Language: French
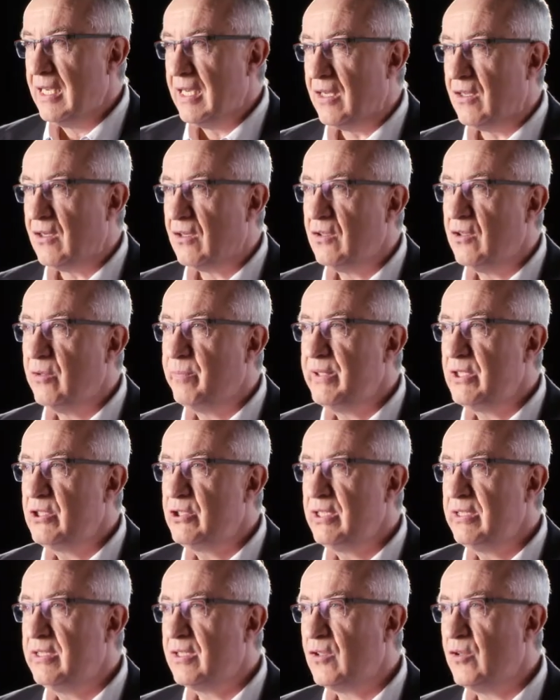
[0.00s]
Alors le
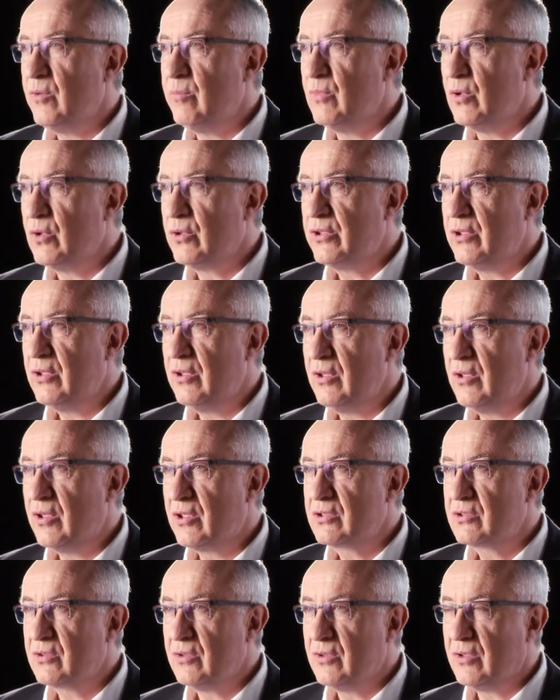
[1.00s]
péché dans le monde,
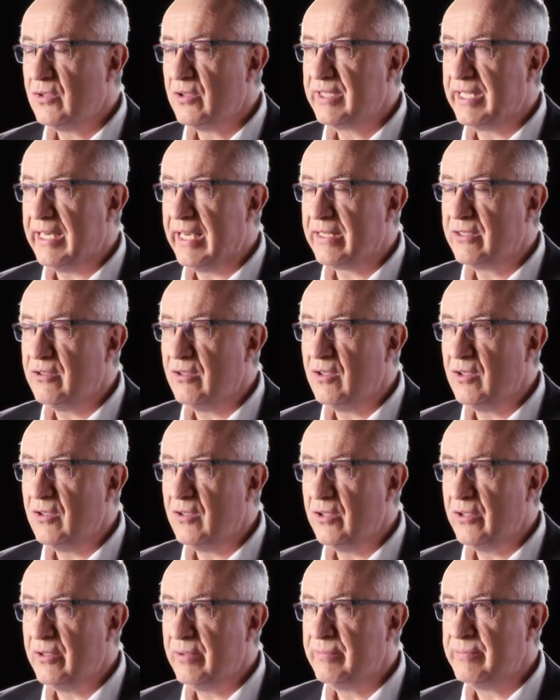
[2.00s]
lorsqu'on regarde
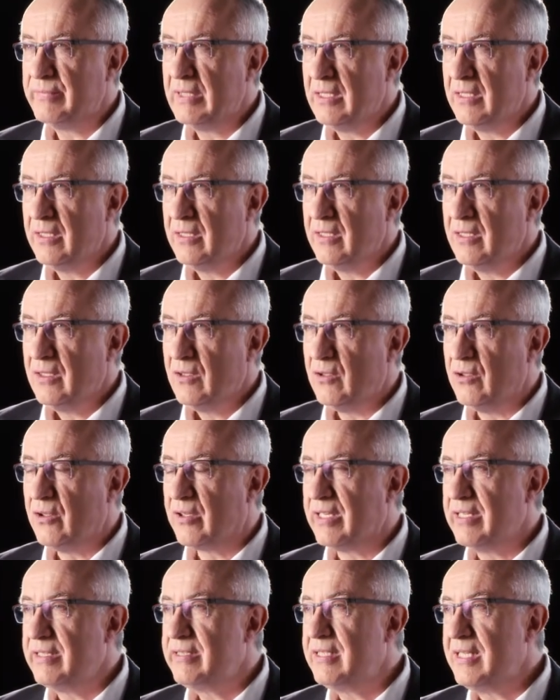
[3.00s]
le
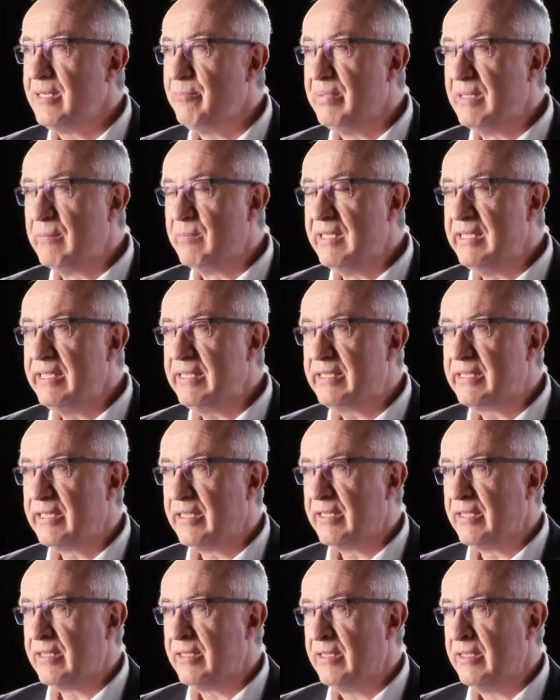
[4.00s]
récit biblique,